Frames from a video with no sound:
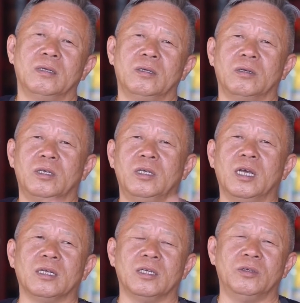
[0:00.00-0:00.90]
有一
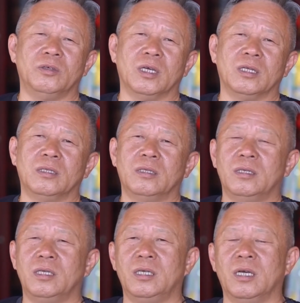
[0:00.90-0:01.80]
样的语言，
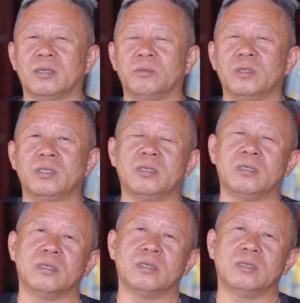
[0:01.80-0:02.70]
一样的文
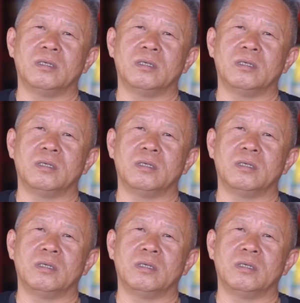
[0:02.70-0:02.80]
字，